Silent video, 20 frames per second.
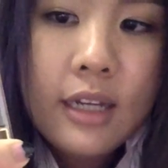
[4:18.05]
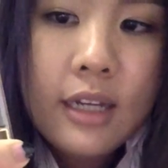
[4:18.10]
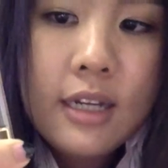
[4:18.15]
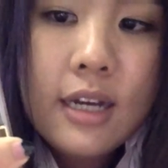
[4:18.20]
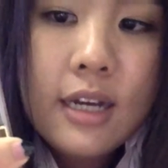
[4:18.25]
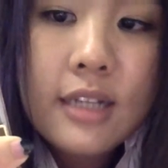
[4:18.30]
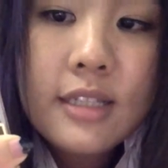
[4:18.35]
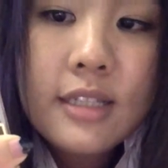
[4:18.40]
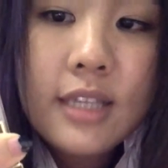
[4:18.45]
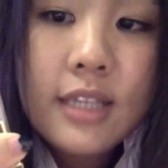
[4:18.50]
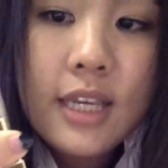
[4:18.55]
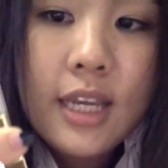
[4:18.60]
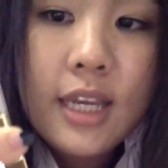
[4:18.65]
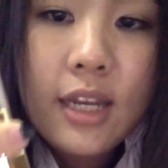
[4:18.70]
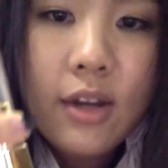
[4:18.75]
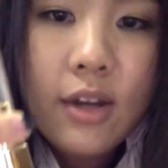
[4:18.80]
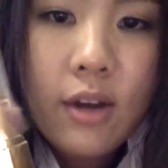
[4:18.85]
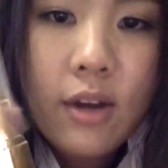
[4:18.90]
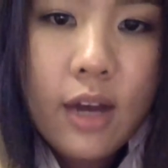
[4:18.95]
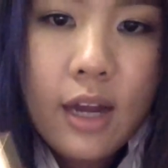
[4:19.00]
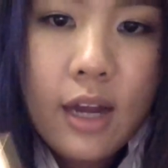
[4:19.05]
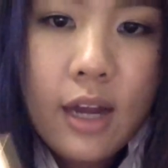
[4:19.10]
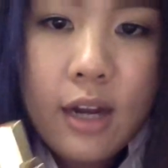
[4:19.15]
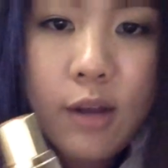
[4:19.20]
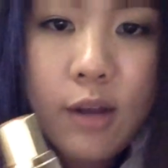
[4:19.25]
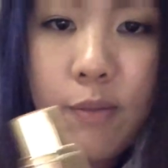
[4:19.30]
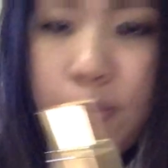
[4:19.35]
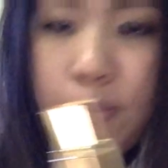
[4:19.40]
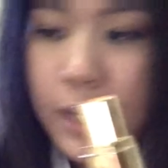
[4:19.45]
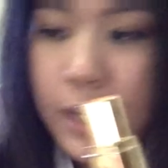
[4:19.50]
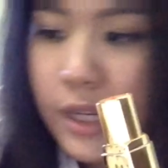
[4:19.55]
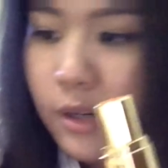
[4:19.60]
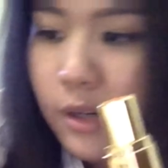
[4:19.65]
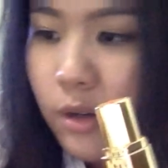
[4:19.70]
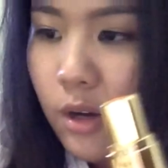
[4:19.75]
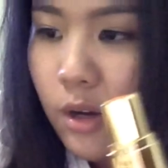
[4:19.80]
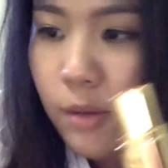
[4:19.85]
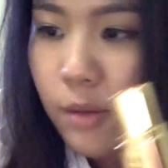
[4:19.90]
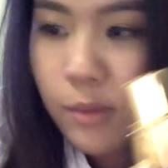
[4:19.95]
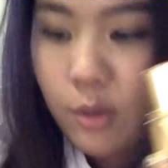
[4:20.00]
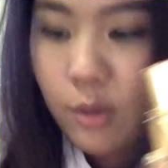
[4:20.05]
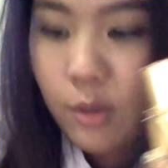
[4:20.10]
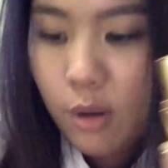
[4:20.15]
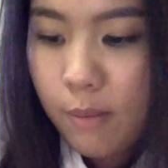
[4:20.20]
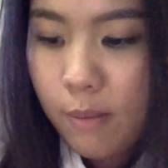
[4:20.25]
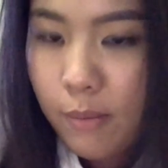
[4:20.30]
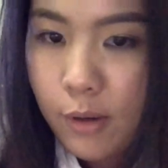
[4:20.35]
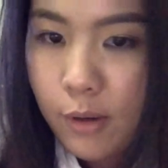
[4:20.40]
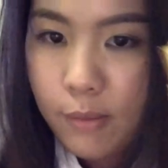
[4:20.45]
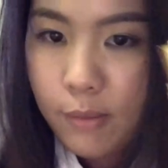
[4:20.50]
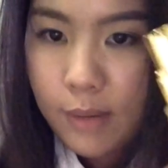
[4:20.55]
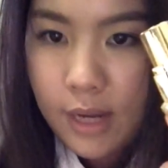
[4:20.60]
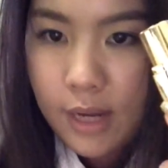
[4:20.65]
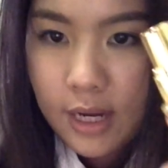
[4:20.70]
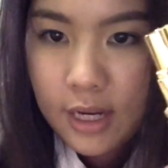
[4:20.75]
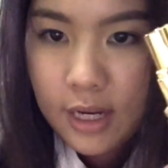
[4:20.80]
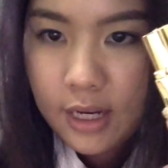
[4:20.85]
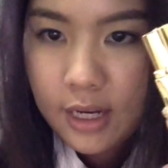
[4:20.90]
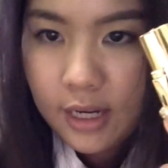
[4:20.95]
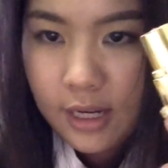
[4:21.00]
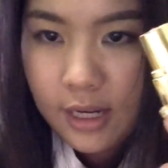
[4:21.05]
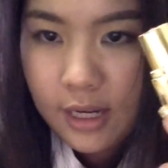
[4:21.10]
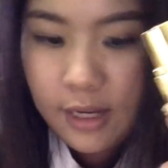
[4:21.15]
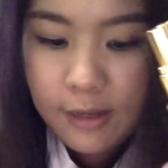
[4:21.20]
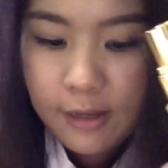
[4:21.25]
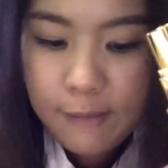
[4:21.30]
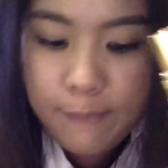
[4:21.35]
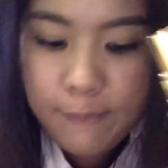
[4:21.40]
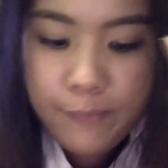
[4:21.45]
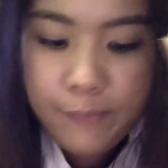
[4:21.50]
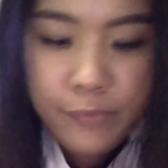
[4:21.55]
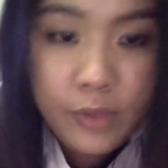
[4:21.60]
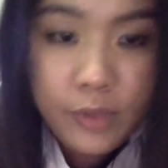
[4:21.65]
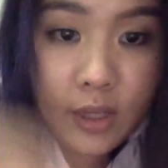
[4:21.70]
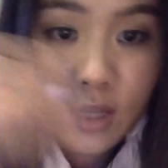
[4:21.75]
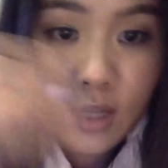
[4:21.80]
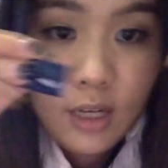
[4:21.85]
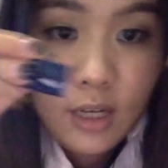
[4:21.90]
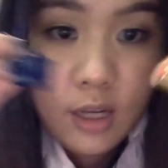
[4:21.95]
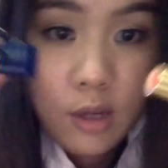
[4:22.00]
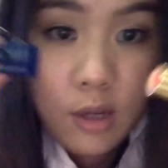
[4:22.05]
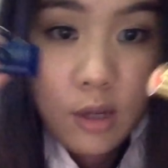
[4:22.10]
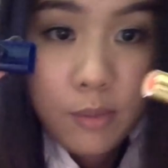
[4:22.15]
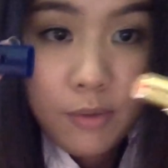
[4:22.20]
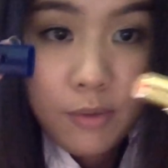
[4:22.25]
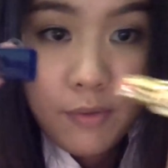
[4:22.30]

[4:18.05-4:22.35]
เลือกสีเนาะปิดเขาก่อนเพื่อความปลอดภัยนะแล้วก็มี